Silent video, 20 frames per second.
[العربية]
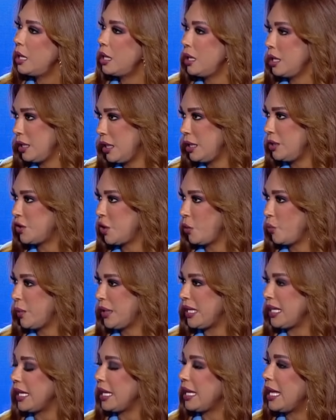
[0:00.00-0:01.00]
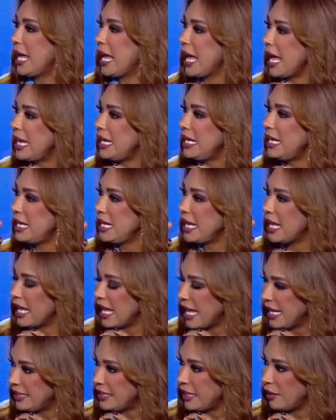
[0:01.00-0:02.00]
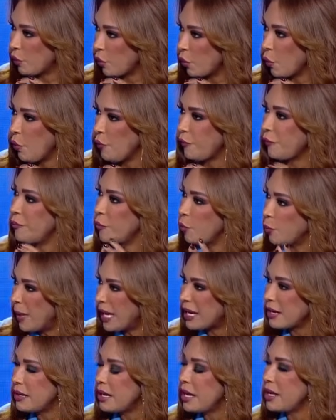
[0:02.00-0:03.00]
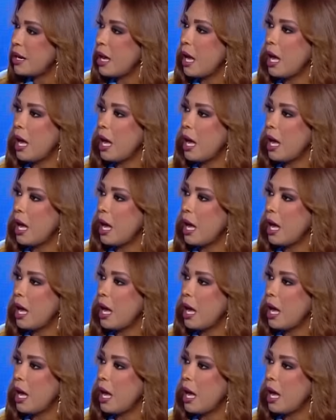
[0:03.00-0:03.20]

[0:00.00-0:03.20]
الجويه هل هيدا الخوف مبرر